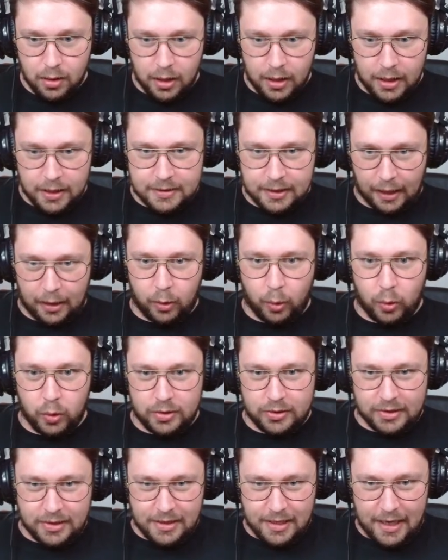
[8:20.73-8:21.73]
Avec sa
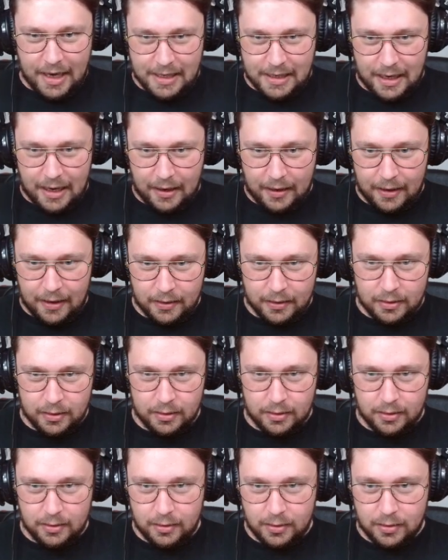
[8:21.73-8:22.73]
grosse tête. Recule, là. recule,
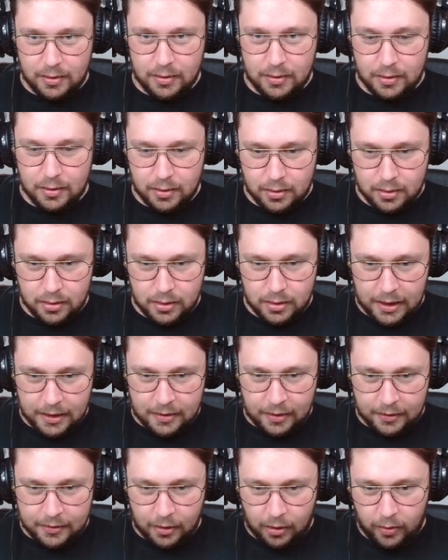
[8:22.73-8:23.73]
recule, recule.
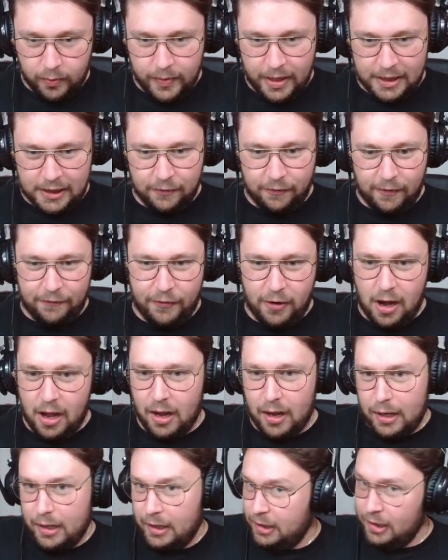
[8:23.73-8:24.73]
Attends, attends, mec, il va
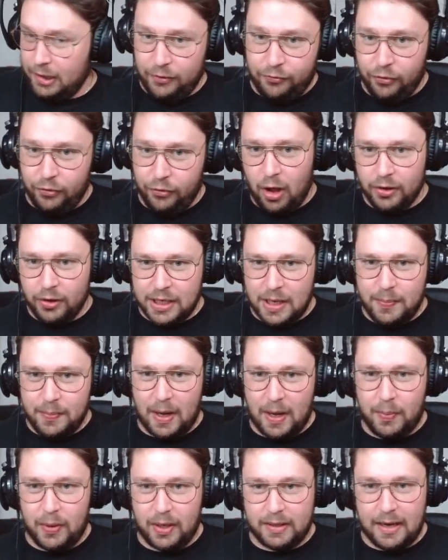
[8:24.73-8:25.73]
falloir. Il, faut rentrer par
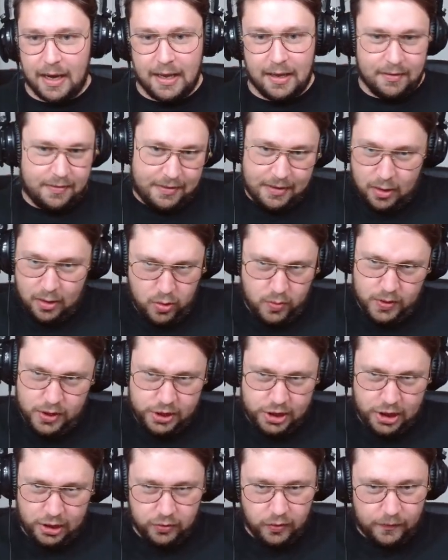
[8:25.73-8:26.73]
le portail, hein. c'est
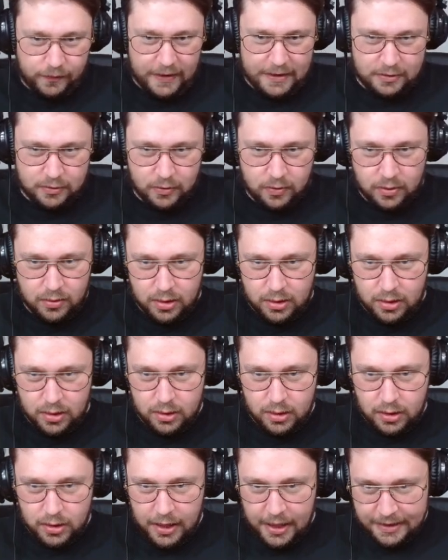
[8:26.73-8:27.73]
obligé de toute façon.
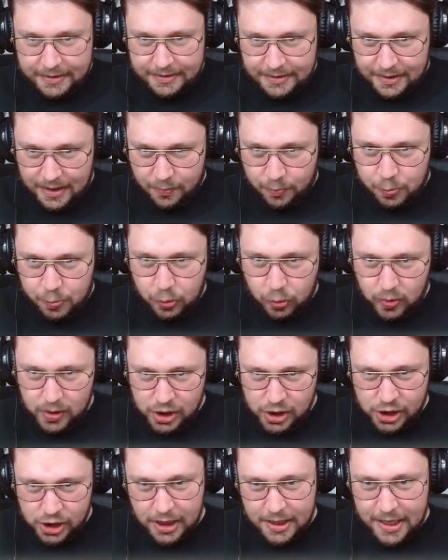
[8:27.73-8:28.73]
Avec ces bruits
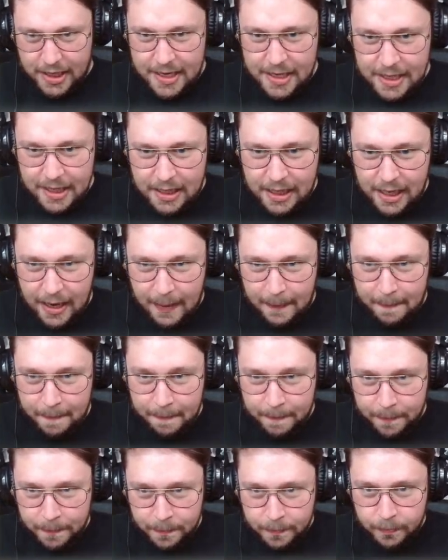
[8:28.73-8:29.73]
chétaniques là. Ça va
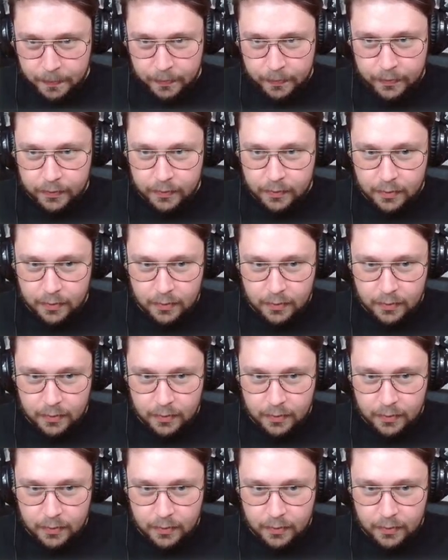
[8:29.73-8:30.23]
être tendu.